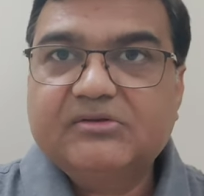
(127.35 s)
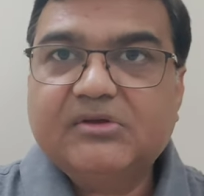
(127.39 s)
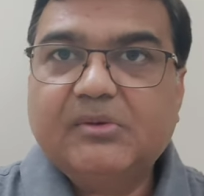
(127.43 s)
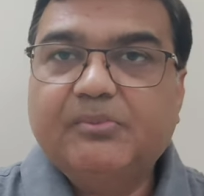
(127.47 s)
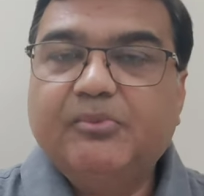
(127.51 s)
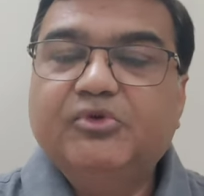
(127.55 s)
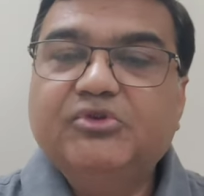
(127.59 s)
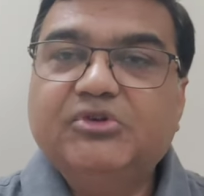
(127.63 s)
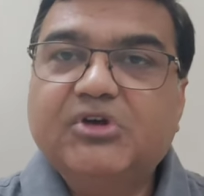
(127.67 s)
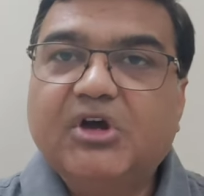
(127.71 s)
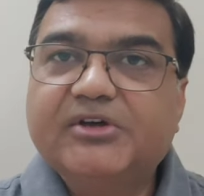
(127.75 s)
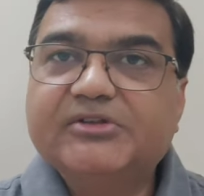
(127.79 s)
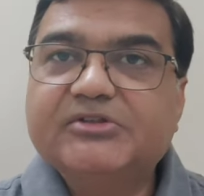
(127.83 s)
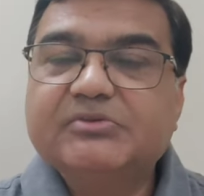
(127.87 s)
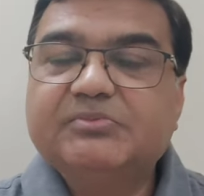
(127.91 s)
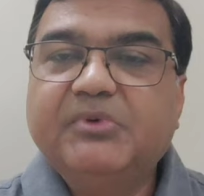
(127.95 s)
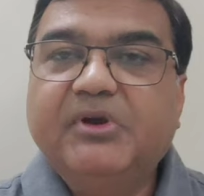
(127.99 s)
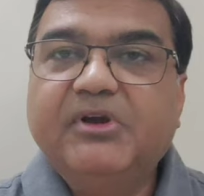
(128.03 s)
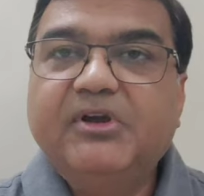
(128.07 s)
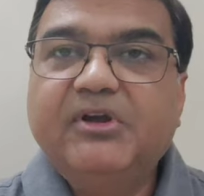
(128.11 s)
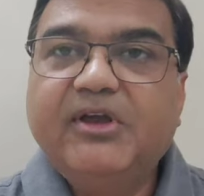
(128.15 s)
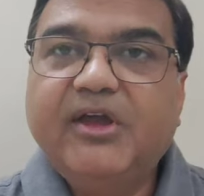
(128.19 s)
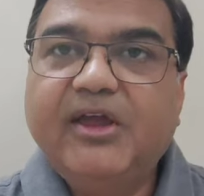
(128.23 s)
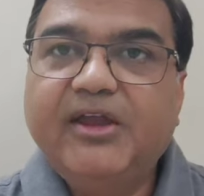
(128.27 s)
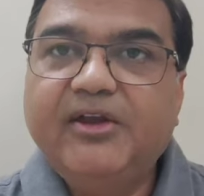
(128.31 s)
सपोज
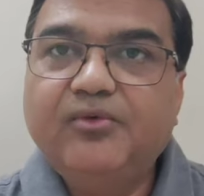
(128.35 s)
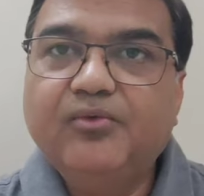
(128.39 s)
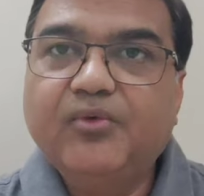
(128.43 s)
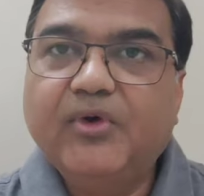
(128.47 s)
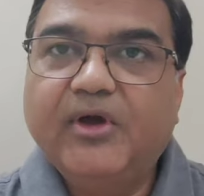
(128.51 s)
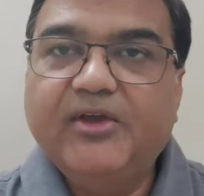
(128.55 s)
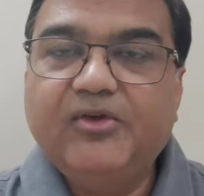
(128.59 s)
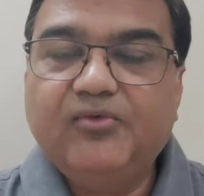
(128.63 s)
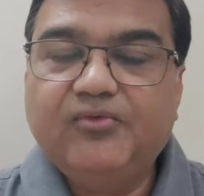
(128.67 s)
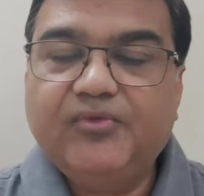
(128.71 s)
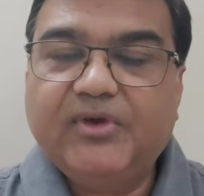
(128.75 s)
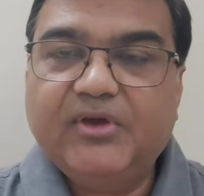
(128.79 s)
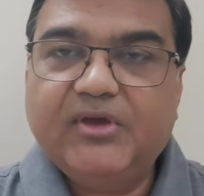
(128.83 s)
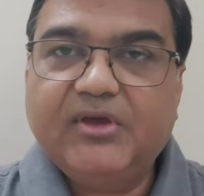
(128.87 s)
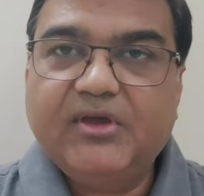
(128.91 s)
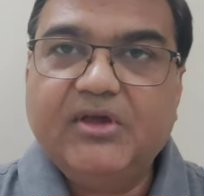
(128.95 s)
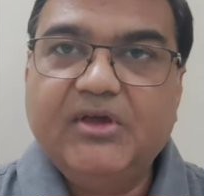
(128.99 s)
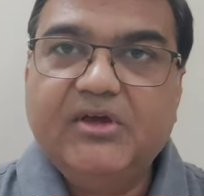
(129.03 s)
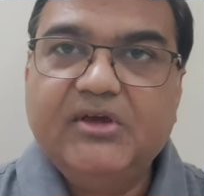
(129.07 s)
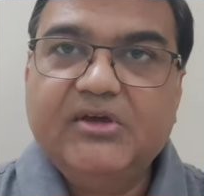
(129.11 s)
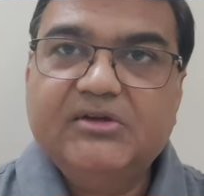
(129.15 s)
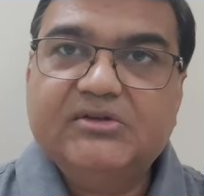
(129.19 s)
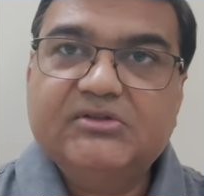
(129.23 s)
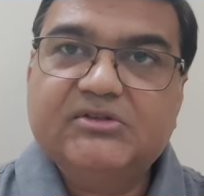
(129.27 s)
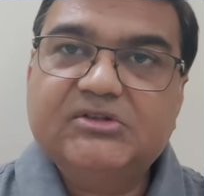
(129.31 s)
हस्बैंड एंड वाइफ है
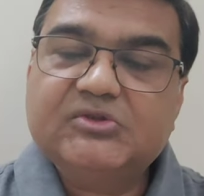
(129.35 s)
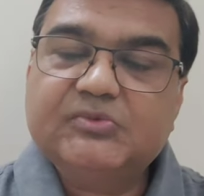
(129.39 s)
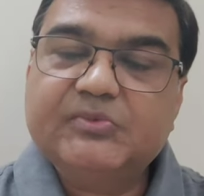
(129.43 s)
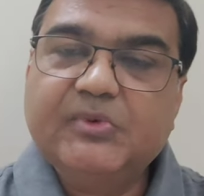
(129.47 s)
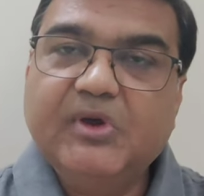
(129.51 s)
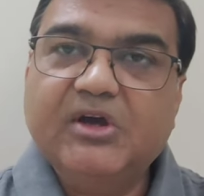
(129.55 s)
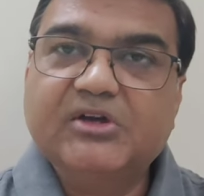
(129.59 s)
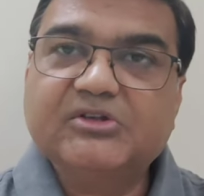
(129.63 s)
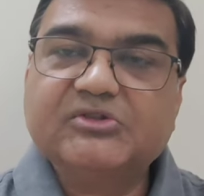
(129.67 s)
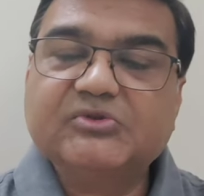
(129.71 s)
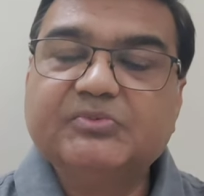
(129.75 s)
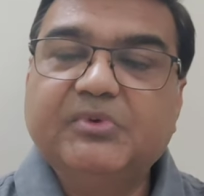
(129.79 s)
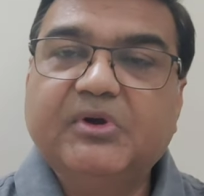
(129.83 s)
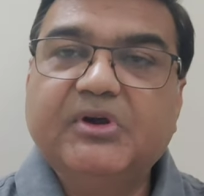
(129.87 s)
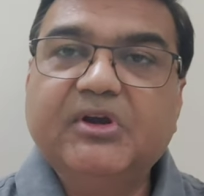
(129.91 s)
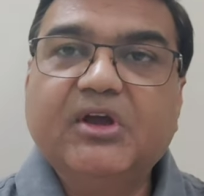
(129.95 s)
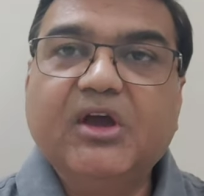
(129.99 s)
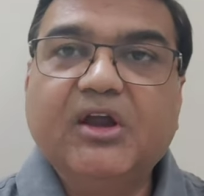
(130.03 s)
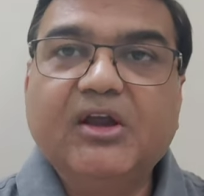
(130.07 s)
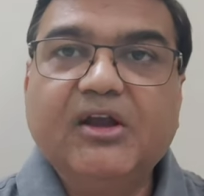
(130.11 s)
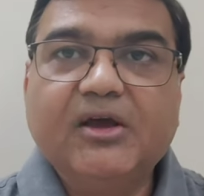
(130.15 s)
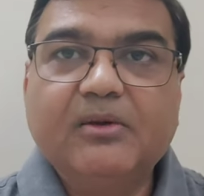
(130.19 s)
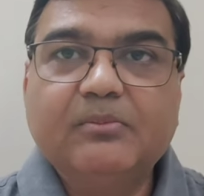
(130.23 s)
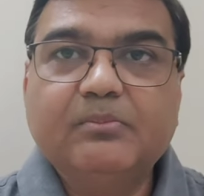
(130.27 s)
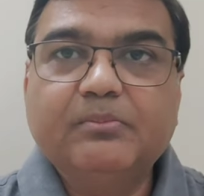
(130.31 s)
जिसमें
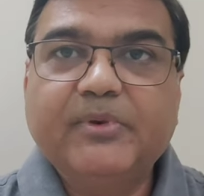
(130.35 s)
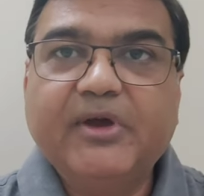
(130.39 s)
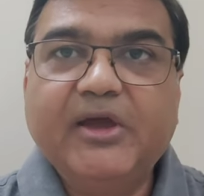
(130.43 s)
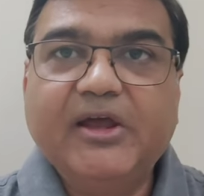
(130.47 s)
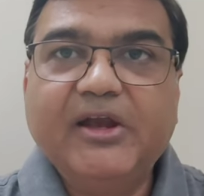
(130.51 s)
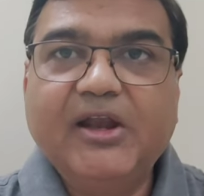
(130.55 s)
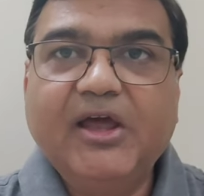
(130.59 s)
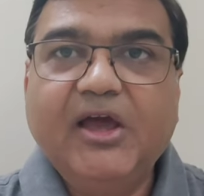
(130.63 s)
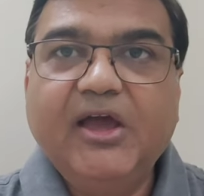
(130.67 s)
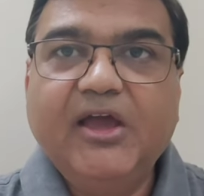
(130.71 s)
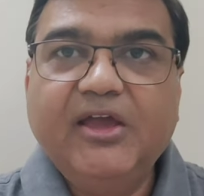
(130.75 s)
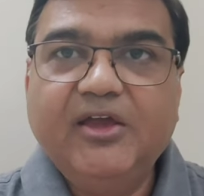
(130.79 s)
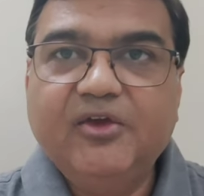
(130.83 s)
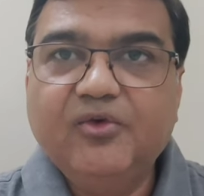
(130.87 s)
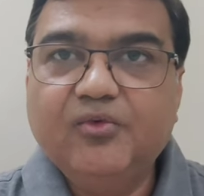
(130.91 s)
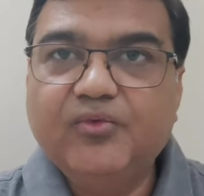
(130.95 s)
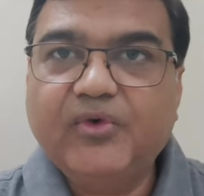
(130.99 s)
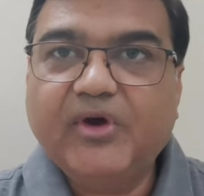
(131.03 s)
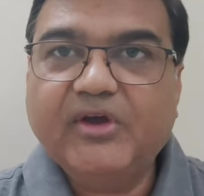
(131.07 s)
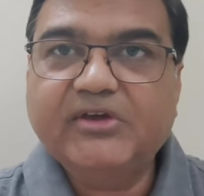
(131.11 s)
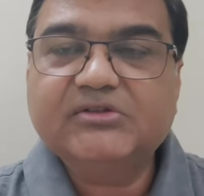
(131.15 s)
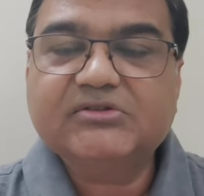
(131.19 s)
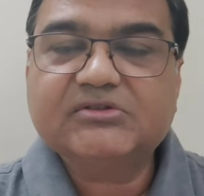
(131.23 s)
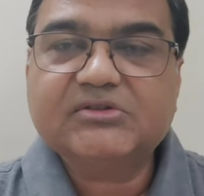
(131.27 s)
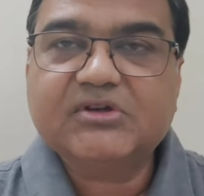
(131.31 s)
हस्बैंड का नाम पहला है
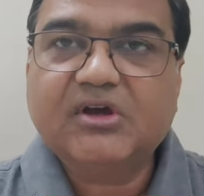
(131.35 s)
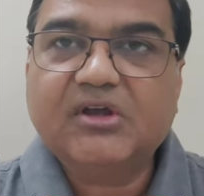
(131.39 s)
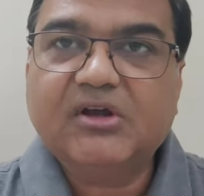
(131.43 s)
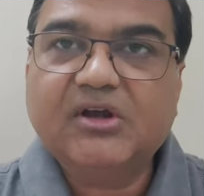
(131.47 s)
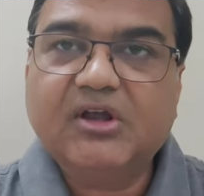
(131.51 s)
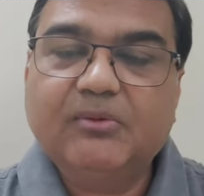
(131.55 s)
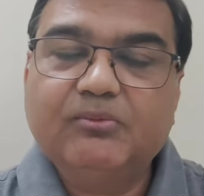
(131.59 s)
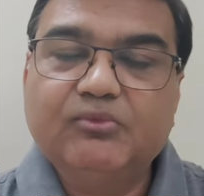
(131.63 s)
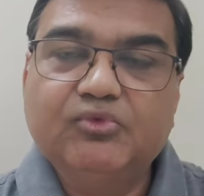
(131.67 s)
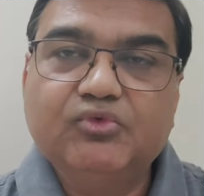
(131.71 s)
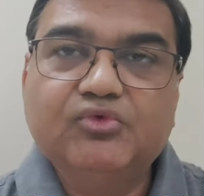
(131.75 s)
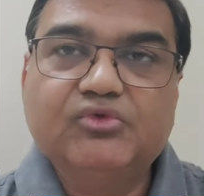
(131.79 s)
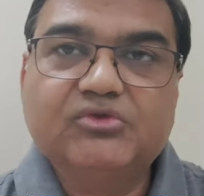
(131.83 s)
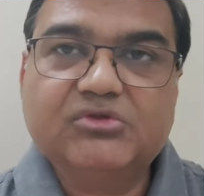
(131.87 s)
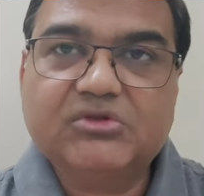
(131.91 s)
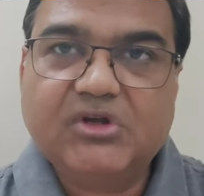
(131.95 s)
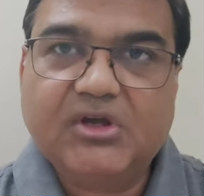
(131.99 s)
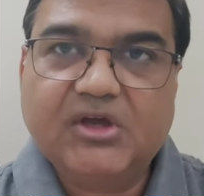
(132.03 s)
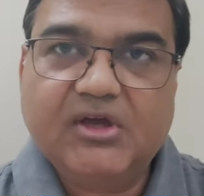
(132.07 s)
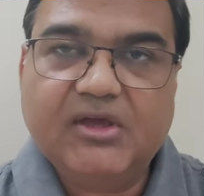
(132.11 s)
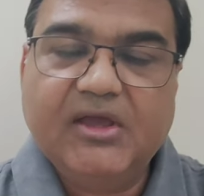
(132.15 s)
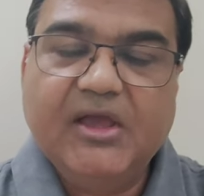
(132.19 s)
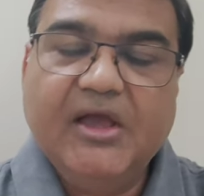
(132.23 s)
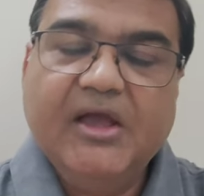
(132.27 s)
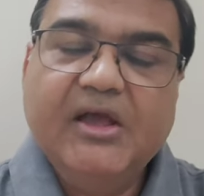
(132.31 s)
वाइफ का नाम
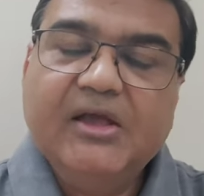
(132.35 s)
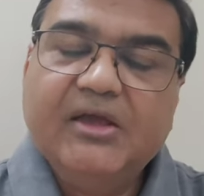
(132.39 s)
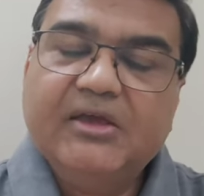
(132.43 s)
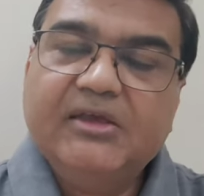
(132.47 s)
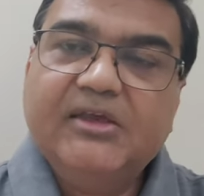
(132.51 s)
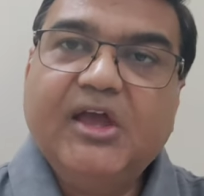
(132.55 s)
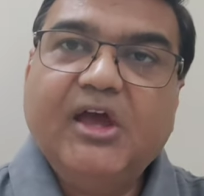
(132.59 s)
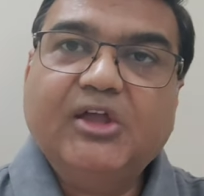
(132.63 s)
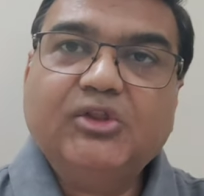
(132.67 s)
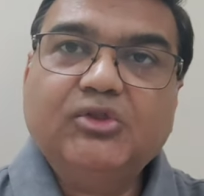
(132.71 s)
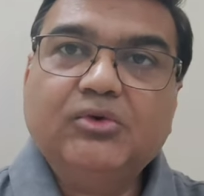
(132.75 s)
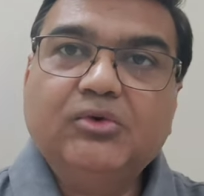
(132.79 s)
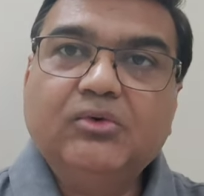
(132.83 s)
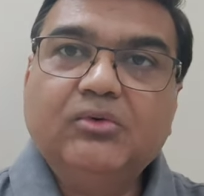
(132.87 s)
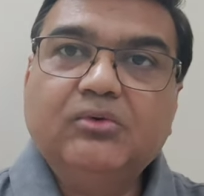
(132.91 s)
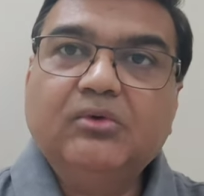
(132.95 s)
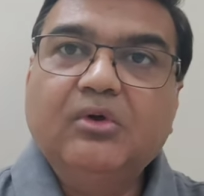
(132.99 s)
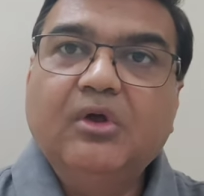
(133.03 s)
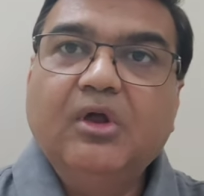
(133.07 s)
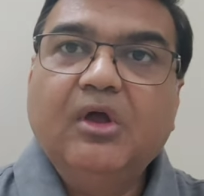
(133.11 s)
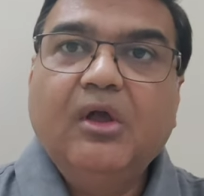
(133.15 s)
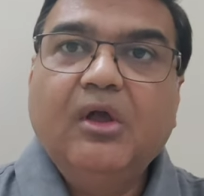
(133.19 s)
दूसरा है या तो